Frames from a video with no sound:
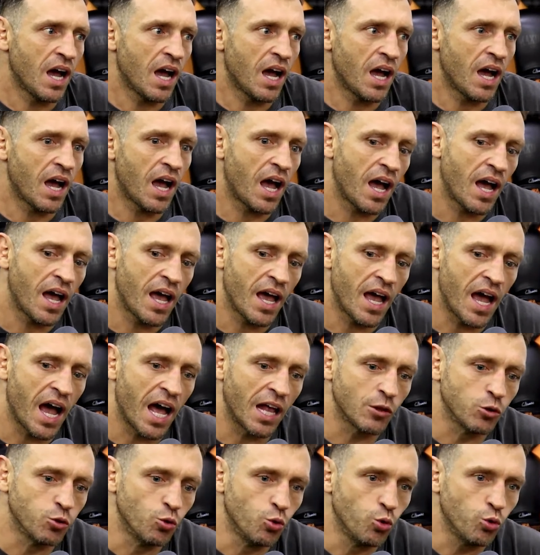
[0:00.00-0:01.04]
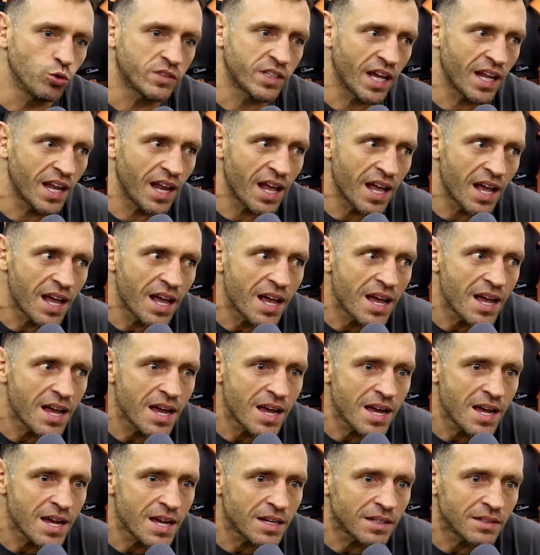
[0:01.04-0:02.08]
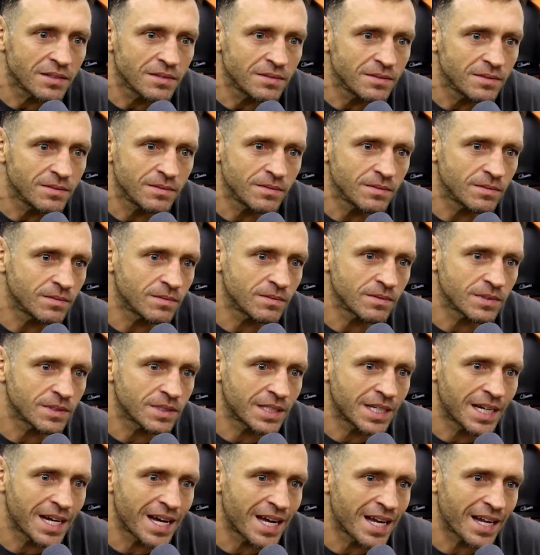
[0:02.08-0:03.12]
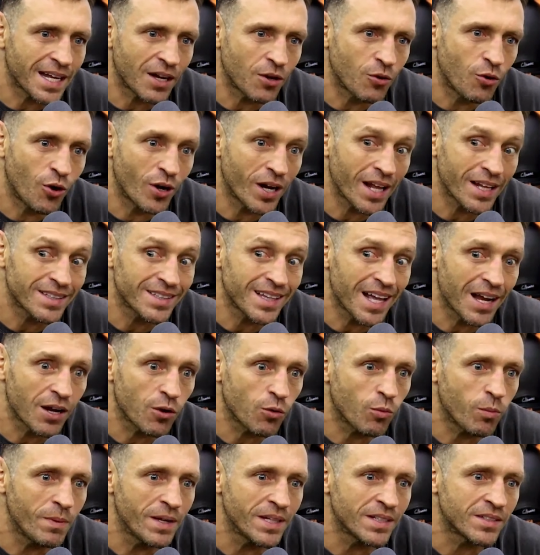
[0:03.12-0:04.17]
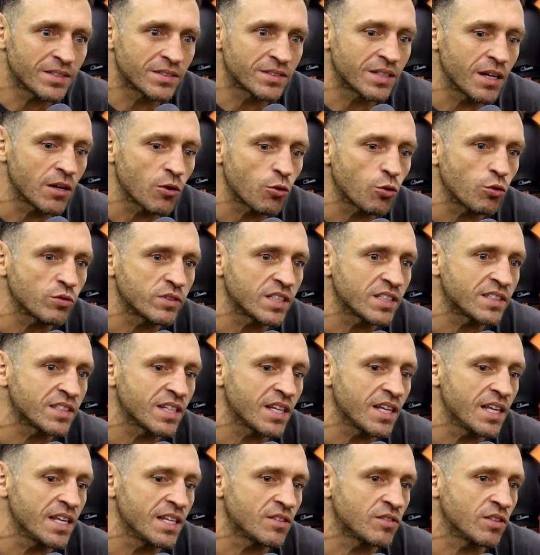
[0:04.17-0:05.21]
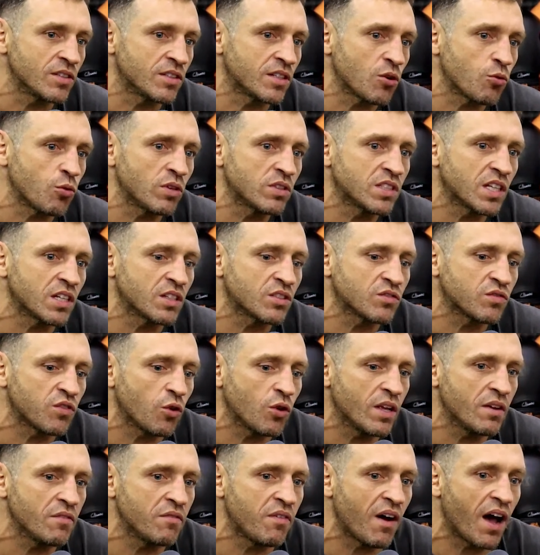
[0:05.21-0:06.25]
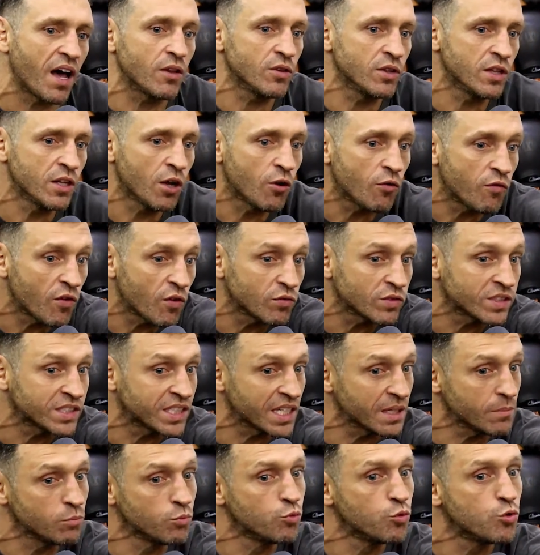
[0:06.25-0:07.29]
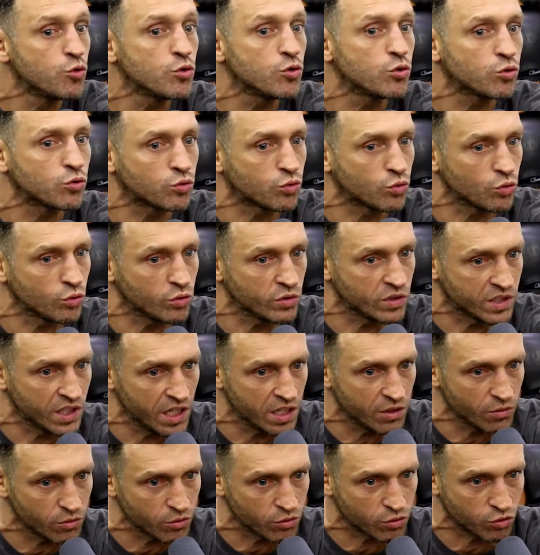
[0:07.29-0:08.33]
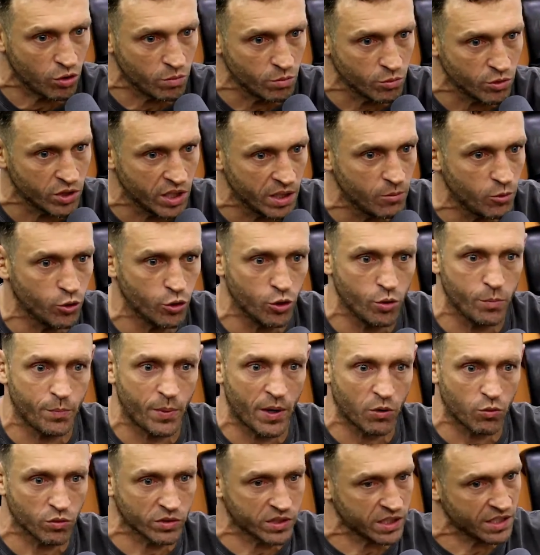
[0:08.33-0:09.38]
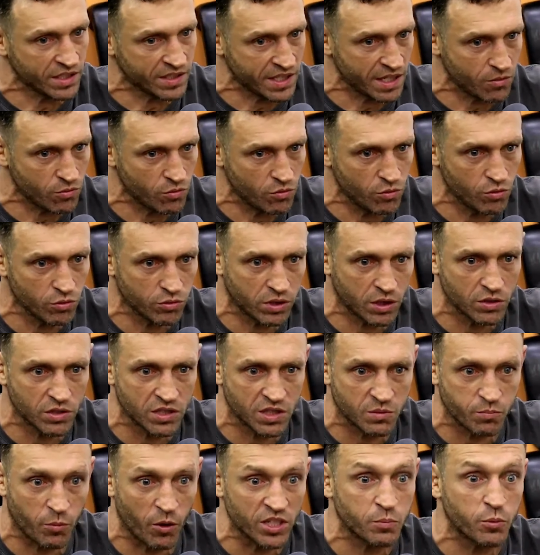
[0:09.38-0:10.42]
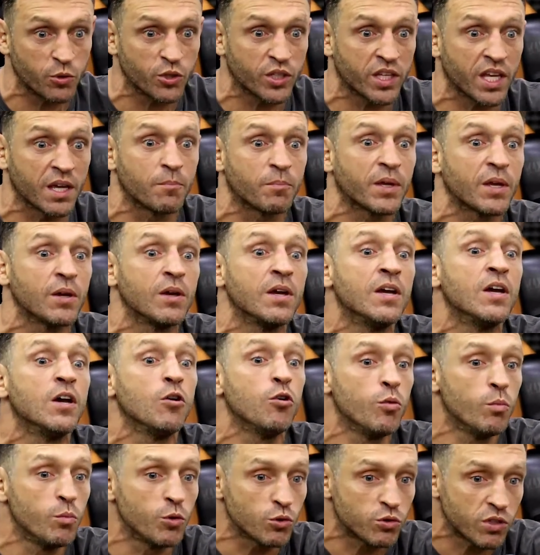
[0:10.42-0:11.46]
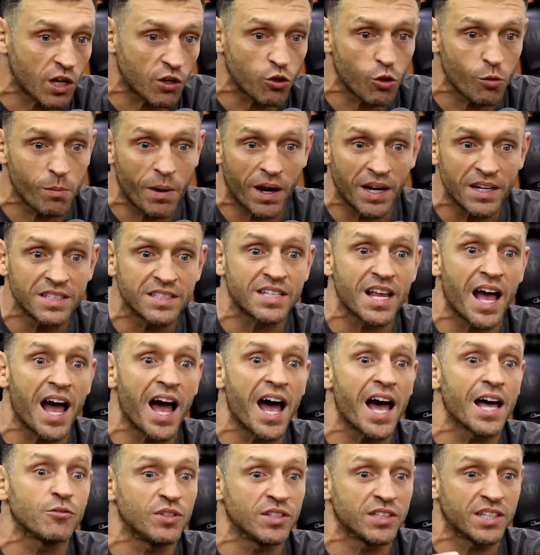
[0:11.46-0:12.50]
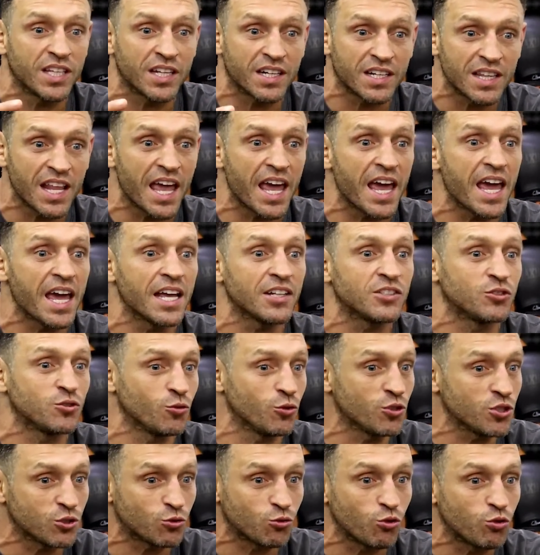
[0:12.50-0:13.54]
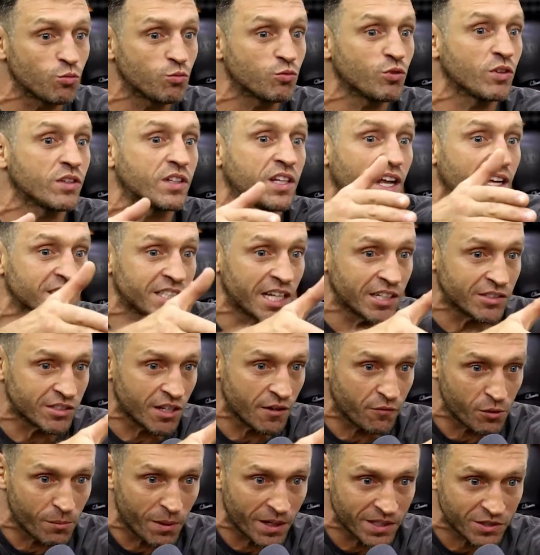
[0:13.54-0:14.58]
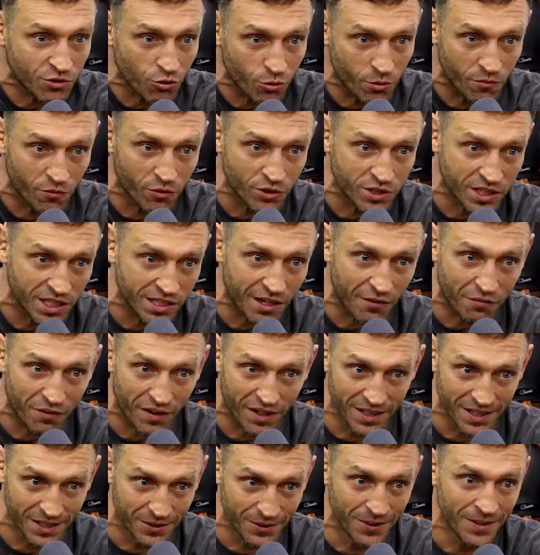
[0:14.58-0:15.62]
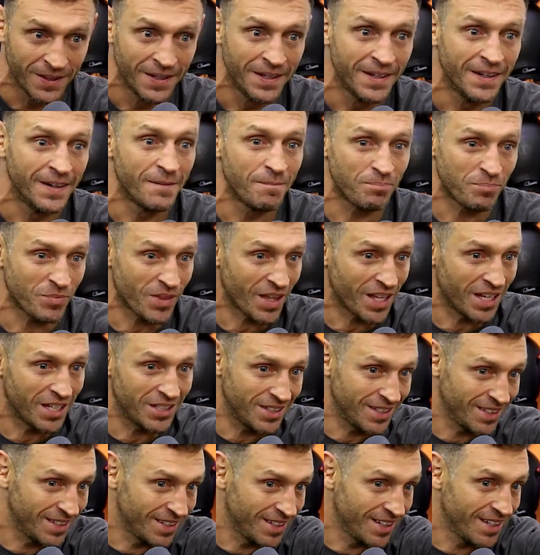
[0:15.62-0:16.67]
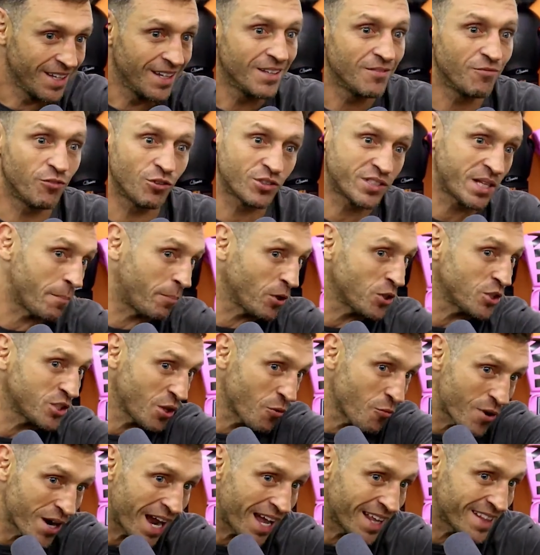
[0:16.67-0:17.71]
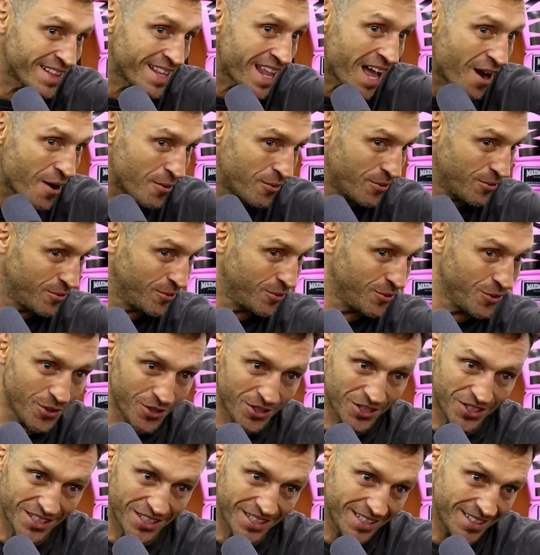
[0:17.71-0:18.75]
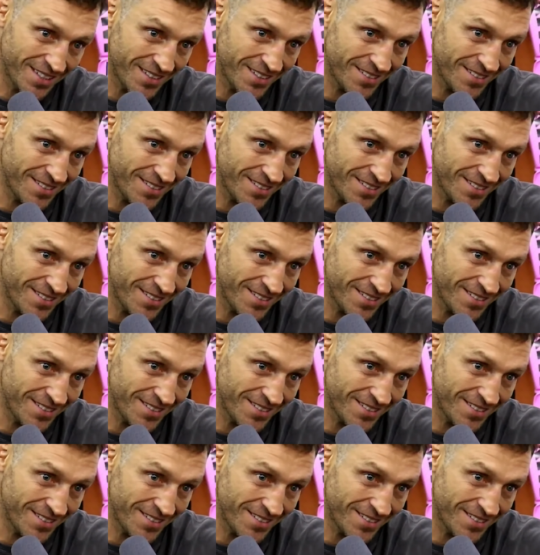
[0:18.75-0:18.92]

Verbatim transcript: A, a luta ela Cara, agora tá começando a acontecer isso. Então, quantos anos vão levar? Não vão ser muitos anos, como demorou para acontecer com outros esportes. Por quê? Porque o mundo tá globalizado, internet, hoje todo mundo tem acesso à informação, como você tá falando. Chega muito rápido. Você pode ter um canal hoje.